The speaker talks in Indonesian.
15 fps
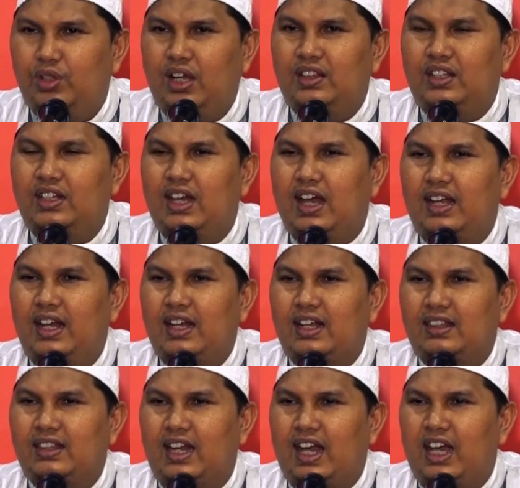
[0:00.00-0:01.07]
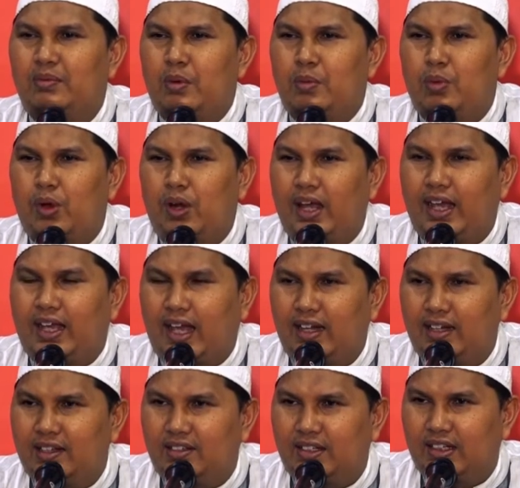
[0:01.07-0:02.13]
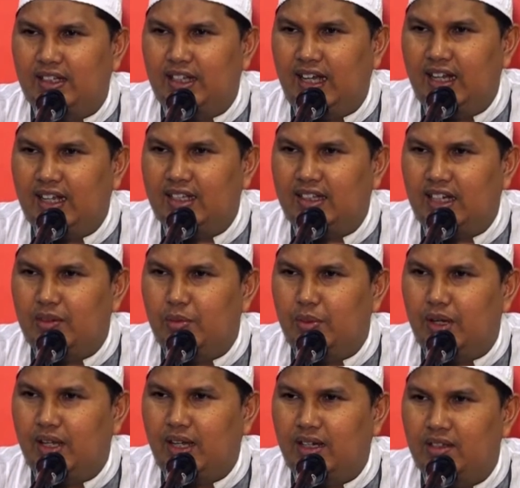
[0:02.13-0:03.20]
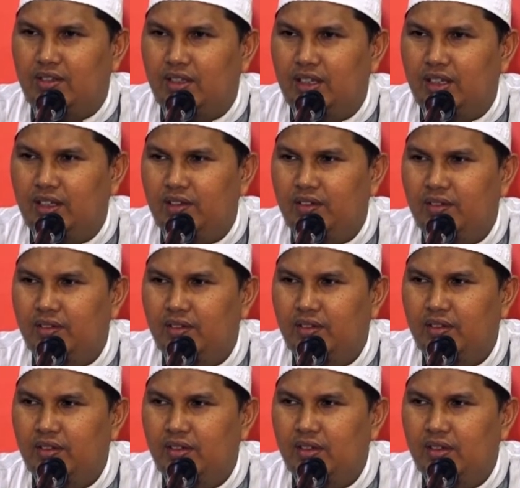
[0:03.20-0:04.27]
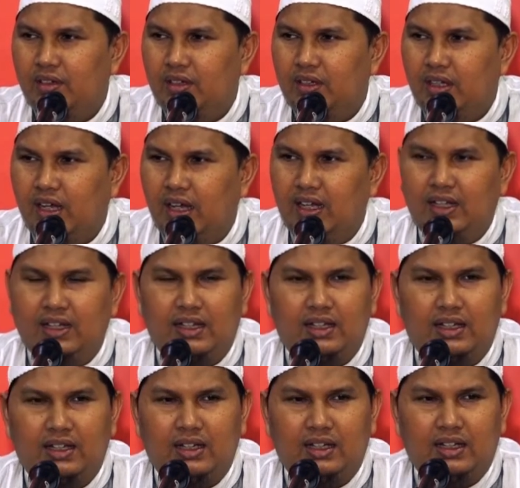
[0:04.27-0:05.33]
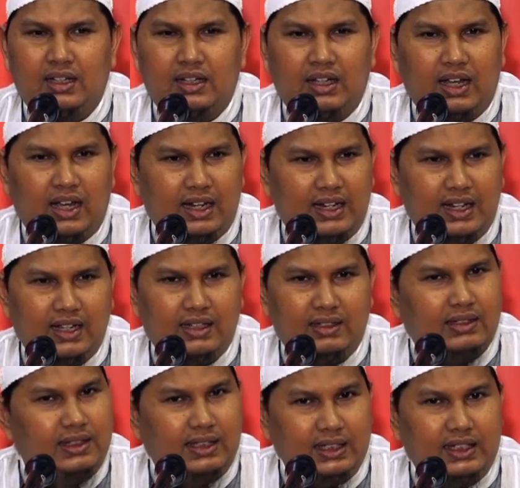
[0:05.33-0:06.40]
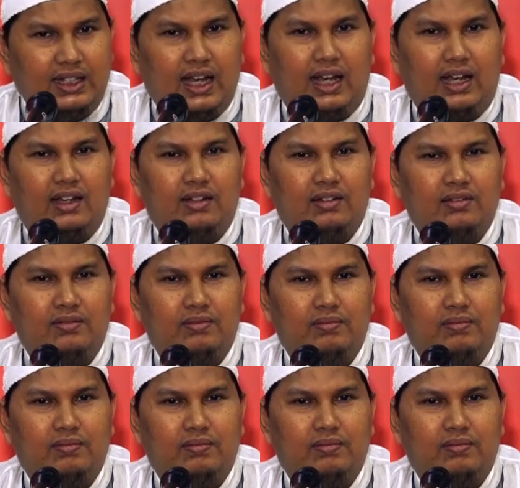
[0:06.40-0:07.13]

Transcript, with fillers: Juga tidak ada keterangan membolehkan di sini. Ada keterangan membolehkan di sini? Hah? Ada? Tidak.